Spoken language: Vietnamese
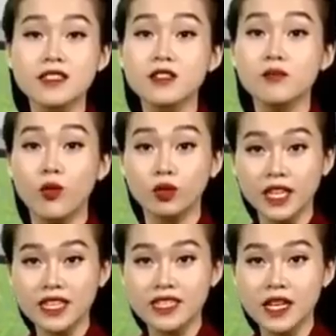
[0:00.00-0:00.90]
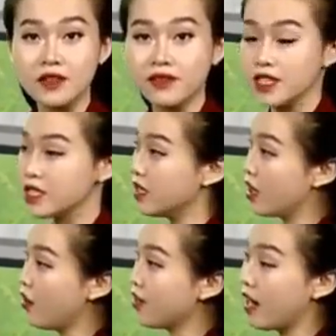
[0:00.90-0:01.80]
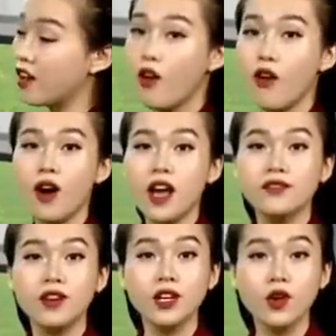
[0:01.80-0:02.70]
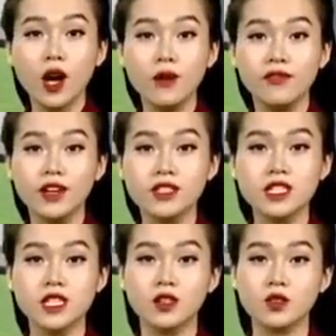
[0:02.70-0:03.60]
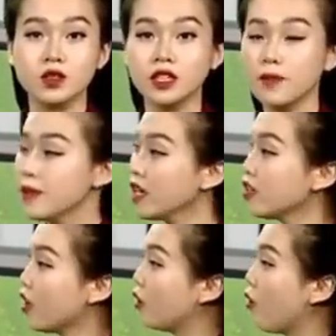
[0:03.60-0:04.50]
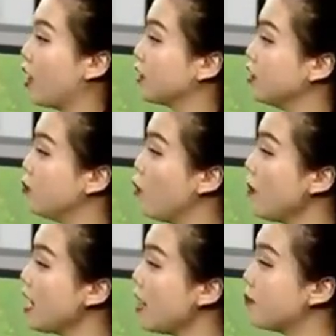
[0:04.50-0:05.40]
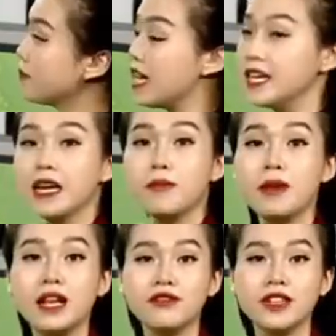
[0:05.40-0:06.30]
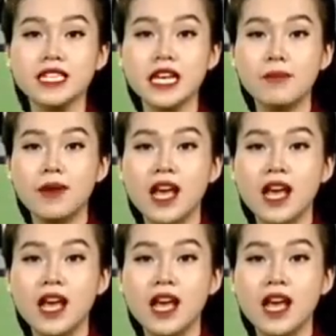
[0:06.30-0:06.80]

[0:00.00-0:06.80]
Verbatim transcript: sương mù tan dần và trời có nắng khô với độ ẩm vào trưa chiều xuống thấp nhất còn khoảng từ 45 đến 55%